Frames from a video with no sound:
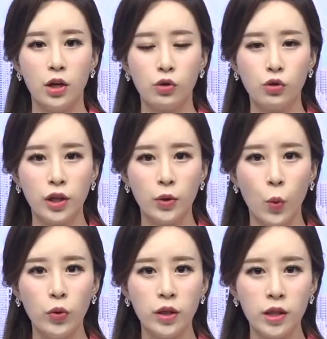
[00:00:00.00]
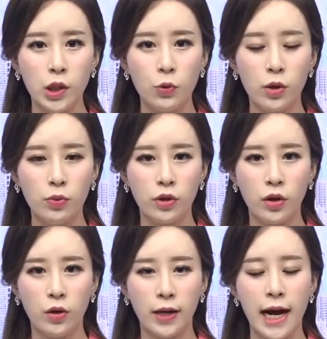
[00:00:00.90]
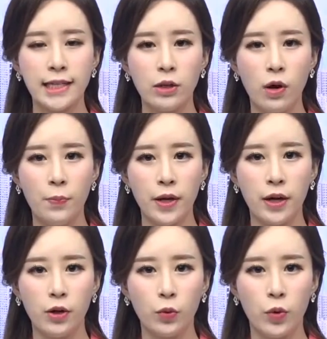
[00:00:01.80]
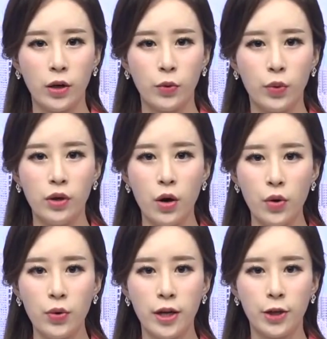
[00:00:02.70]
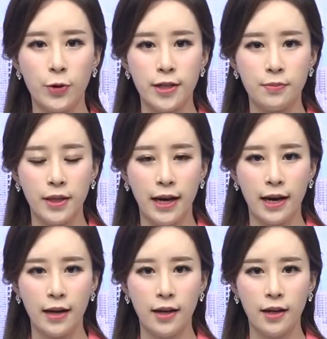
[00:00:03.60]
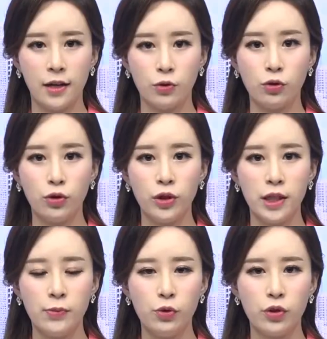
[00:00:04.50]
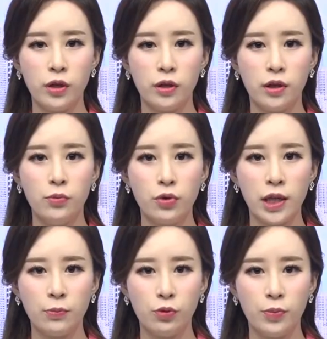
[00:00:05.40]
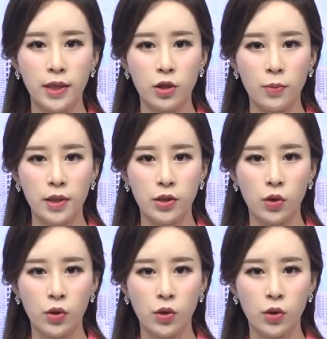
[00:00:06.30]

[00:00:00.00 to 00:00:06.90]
구글이 오는 10월부터 가상화폐 관련 광고를 허용하기로 했습니다. 구글은 26일 금융상품 및 서비스